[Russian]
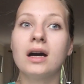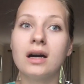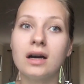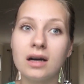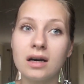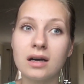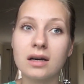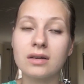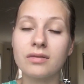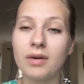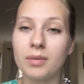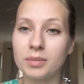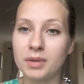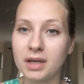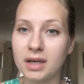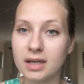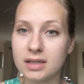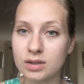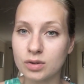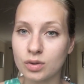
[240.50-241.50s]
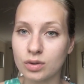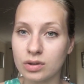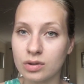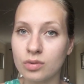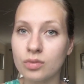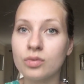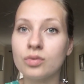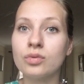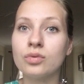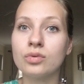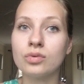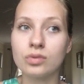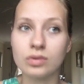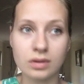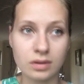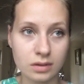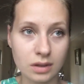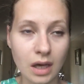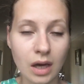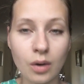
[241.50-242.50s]
а, к вам на газон
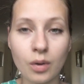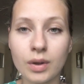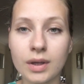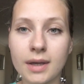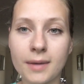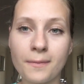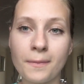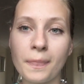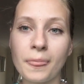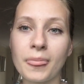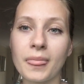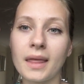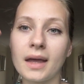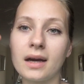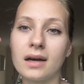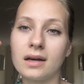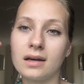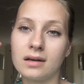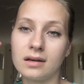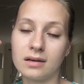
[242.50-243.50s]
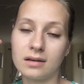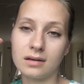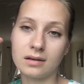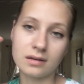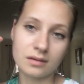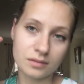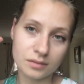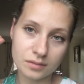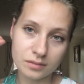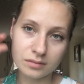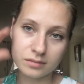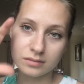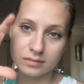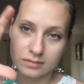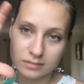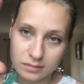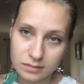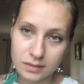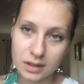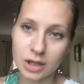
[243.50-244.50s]
у дороги а,
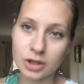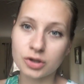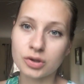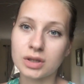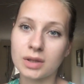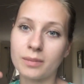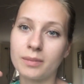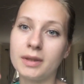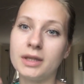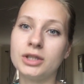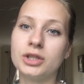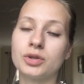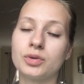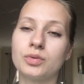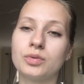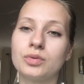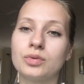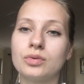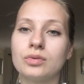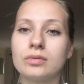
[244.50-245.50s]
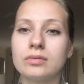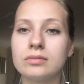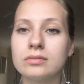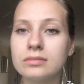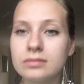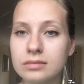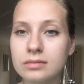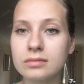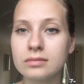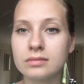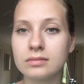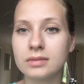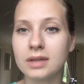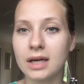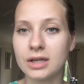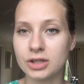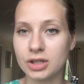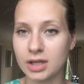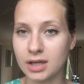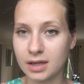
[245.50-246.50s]
нашу табличку,
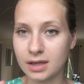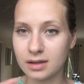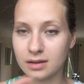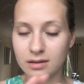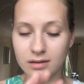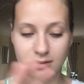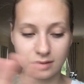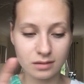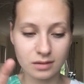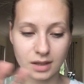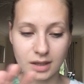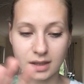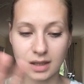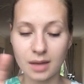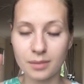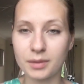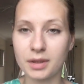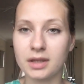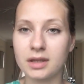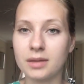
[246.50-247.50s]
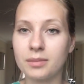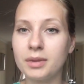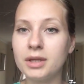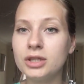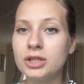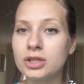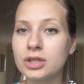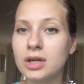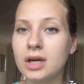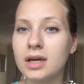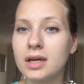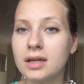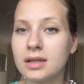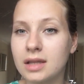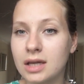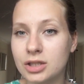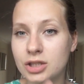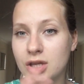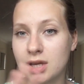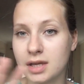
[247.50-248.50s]
наша рекламная табличка,
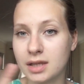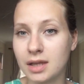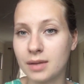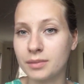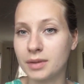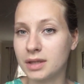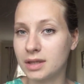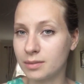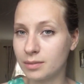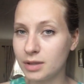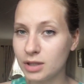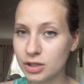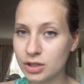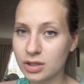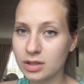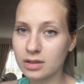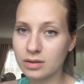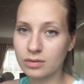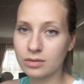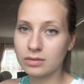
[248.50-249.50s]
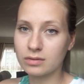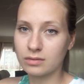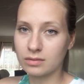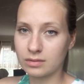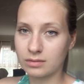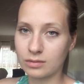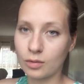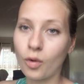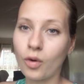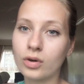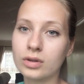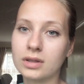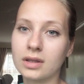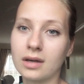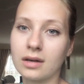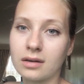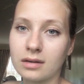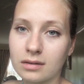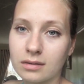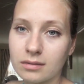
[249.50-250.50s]
наша рекламная табличка,
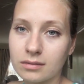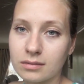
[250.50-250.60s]
окна